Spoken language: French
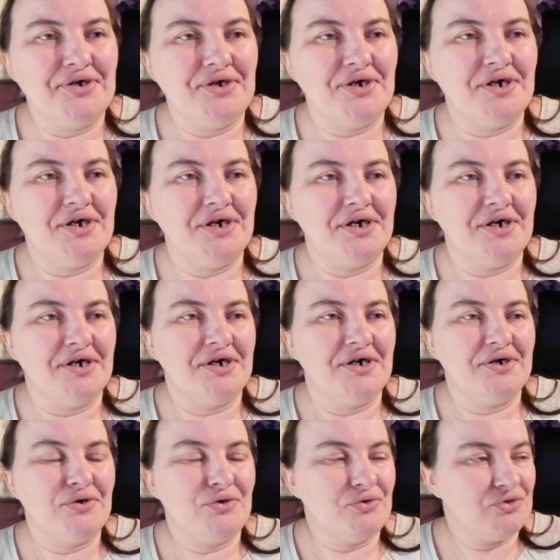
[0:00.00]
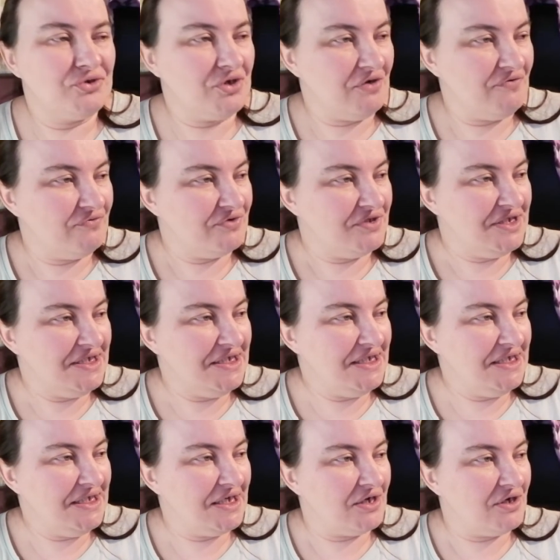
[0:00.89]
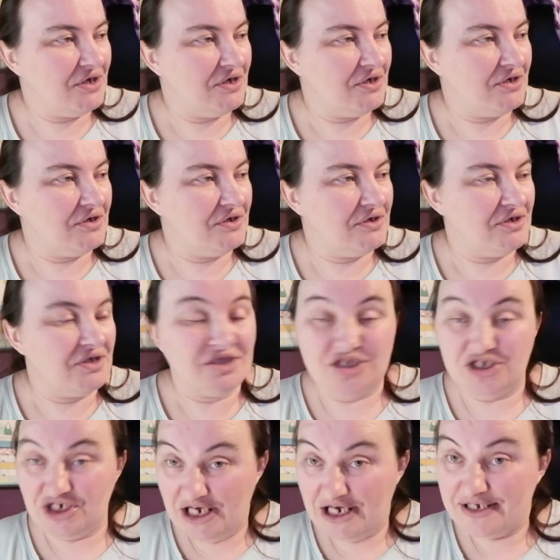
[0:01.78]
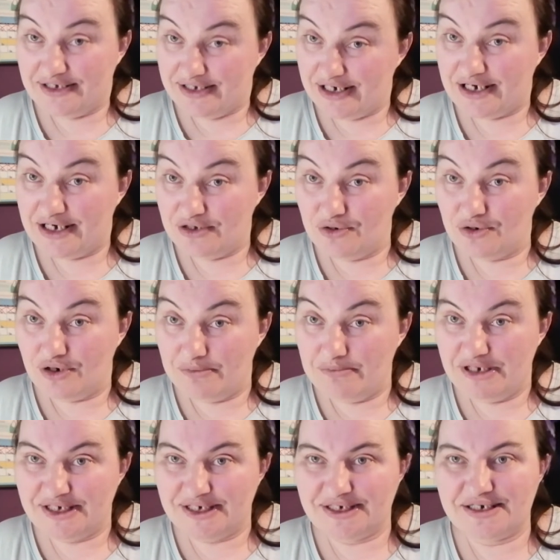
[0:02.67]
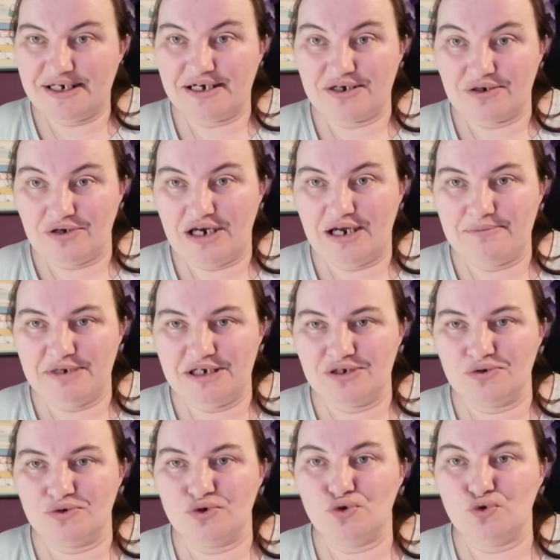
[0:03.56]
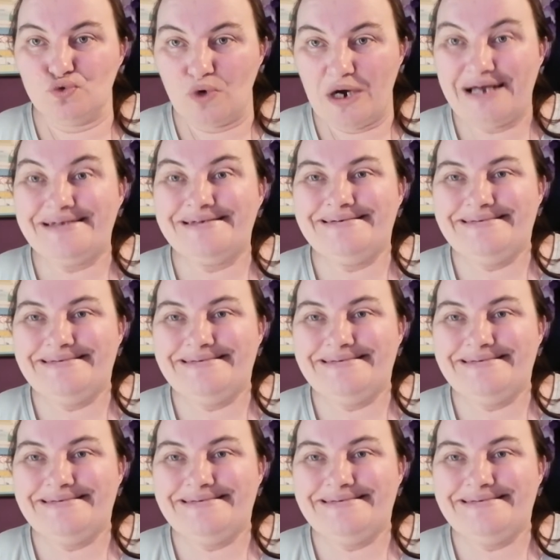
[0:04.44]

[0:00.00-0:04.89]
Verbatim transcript: euh, autant vous dire, euh, j'ai intérêt de remettre ça, que la maison soit